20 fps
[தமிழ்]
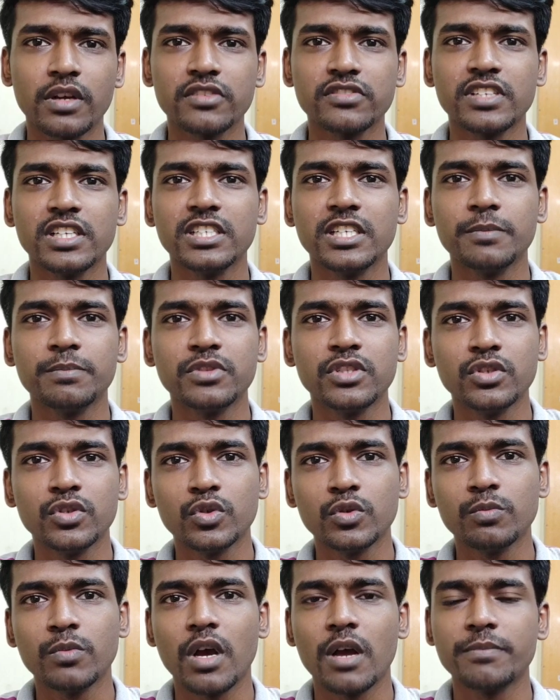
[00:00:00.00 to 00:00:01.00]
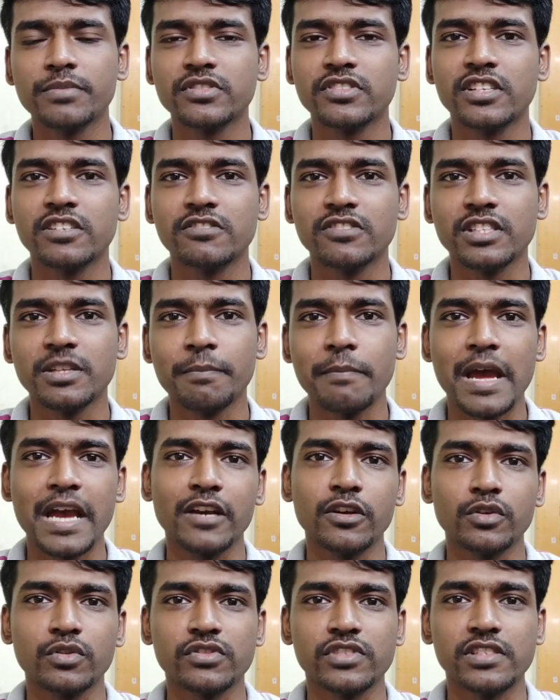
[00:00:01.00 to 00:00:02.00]
மெகாபிக்சல் டெப்த்து டூ மெகாபிக்சல் வந்து
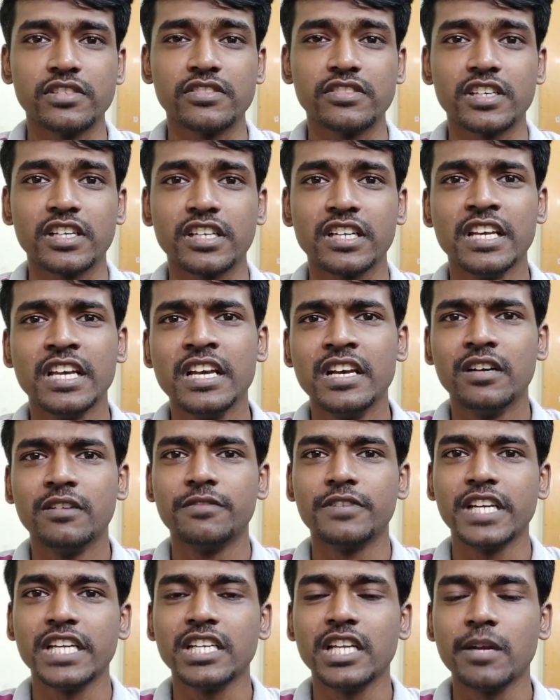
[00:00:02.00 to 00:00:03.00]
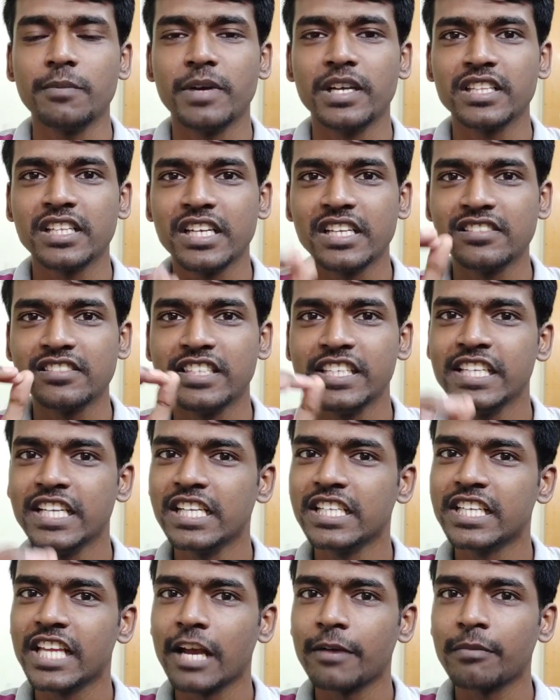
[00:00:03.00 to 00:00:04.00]
மேக்ரோ சென்சார் ஃப்ரண்ட்டில் பார்த்தீங்கன்னா
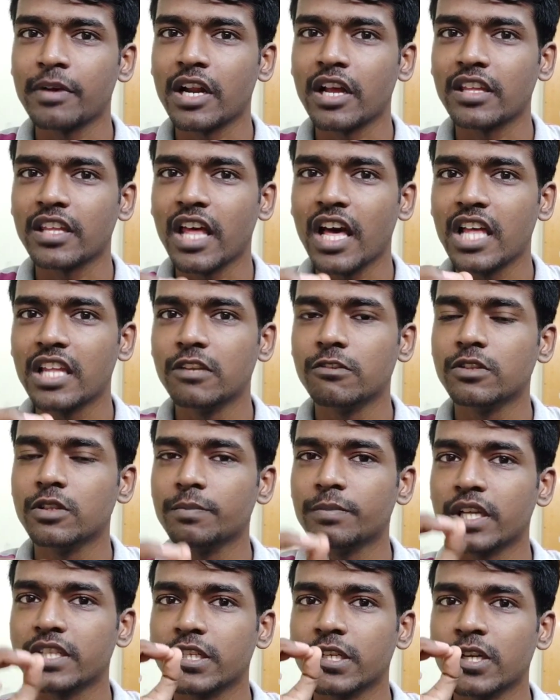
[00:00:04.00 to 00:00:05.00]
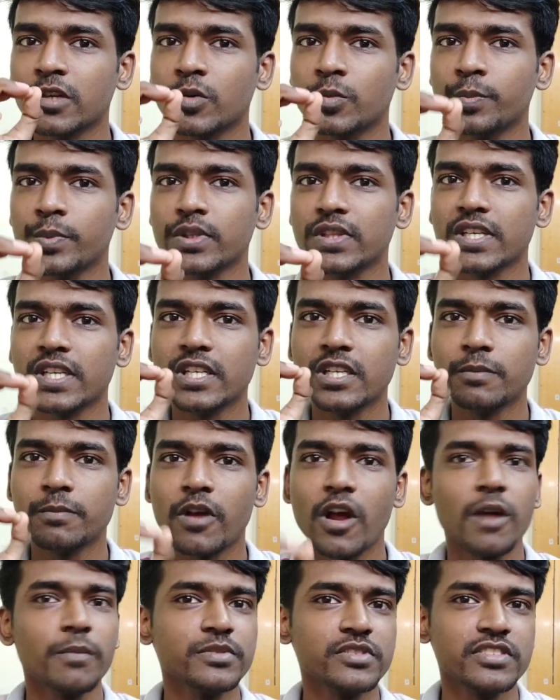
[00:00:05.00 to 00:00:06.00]
சிங்கிள் கேமரா தான் அதில் வந்து பார்த்தீங்கன்னா முப்பத்தி ரெண்டு
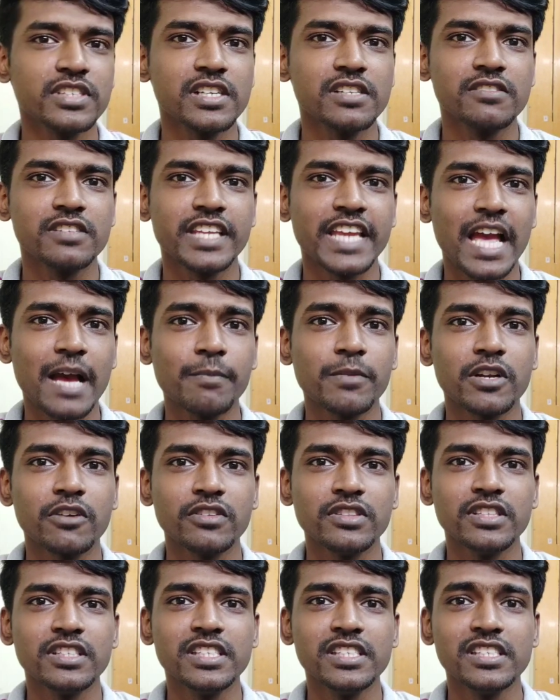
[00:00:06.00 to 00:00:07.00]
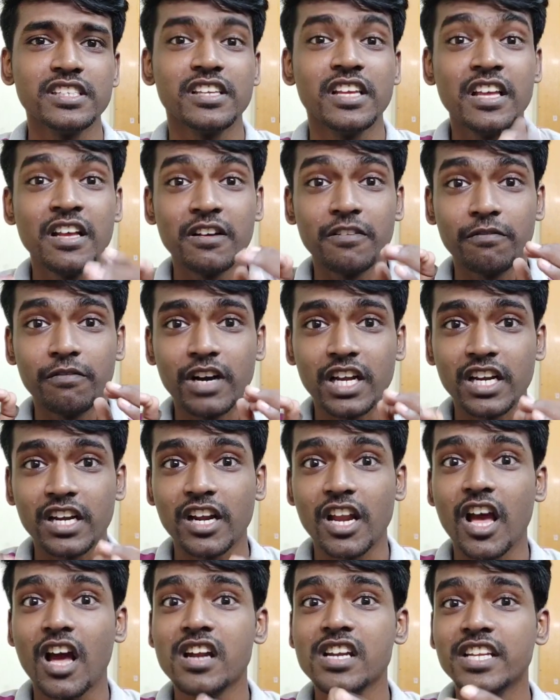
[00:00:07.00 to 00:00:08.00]
மெகாபிக்சல் கேமரா வந்து
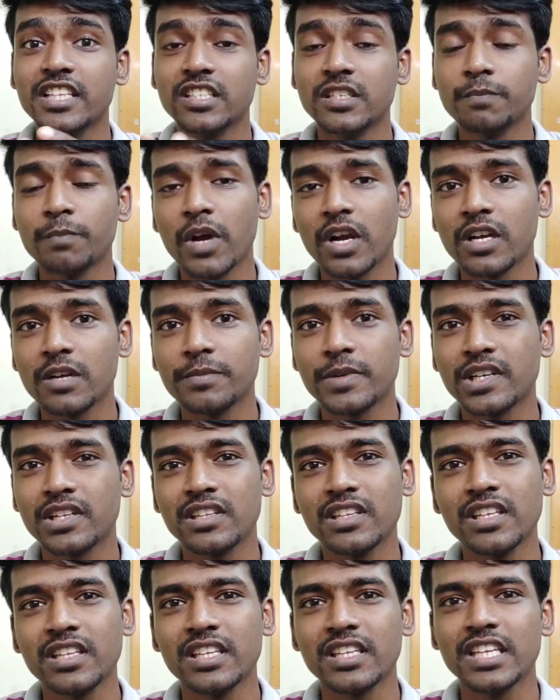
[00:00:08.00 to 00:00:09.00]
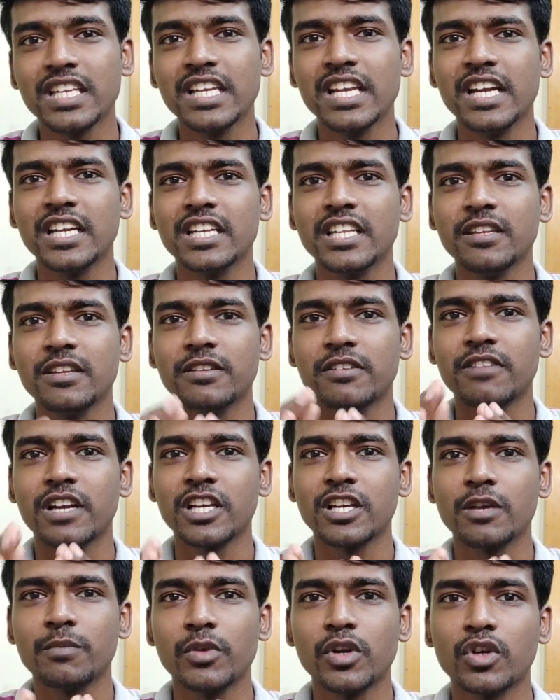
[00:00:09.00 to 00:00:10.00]
வரலான்னு எதிர்பார்க்கப்படுது இல்லாட்டி
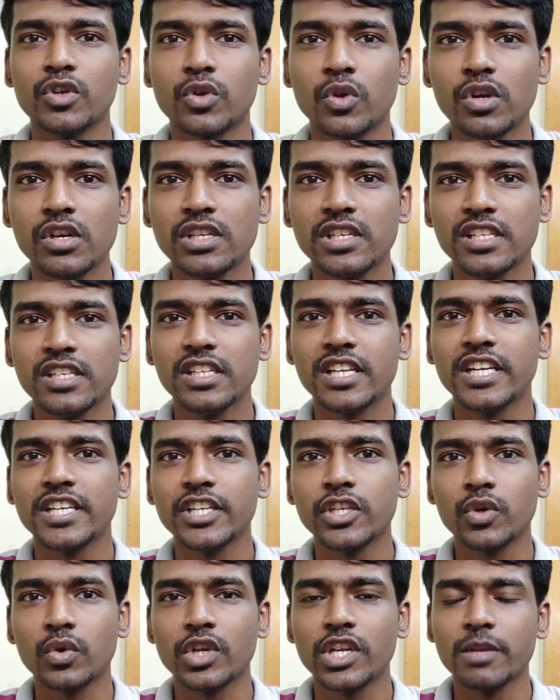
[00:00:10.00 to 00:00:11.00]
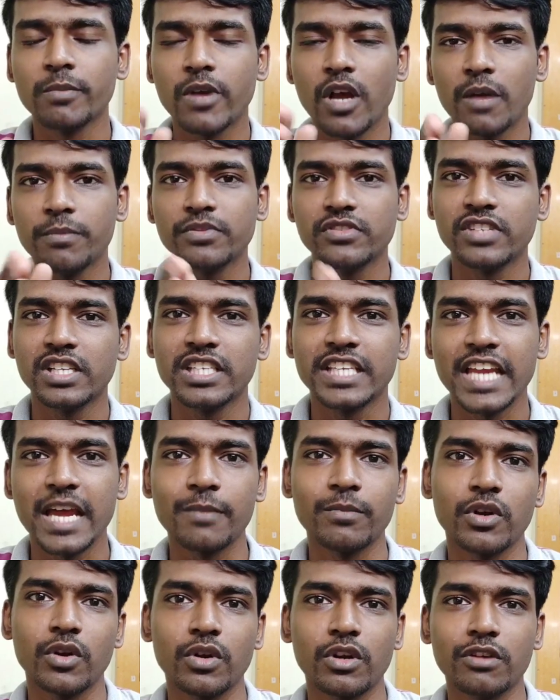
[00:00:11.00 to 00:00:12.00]
வழக்கம் போல் டுவெல் இல்லாட்டி டுவெண்ட்டி மெகாபிக்சல்
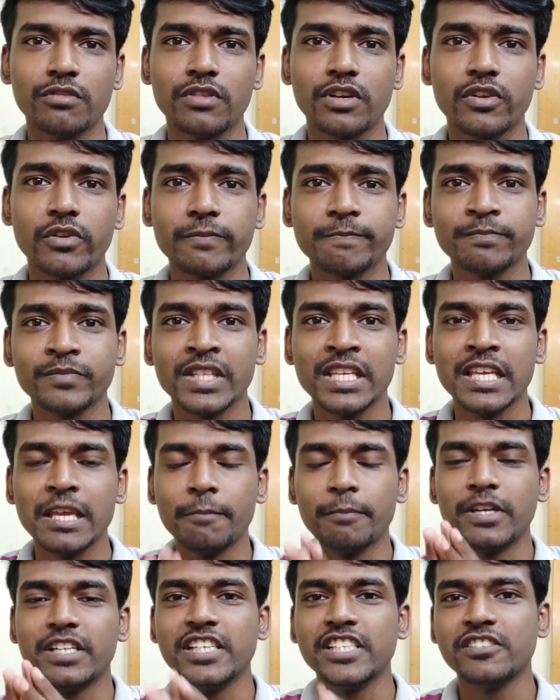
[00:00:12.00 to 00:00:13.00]
கேமராவோட வரும் இப்போ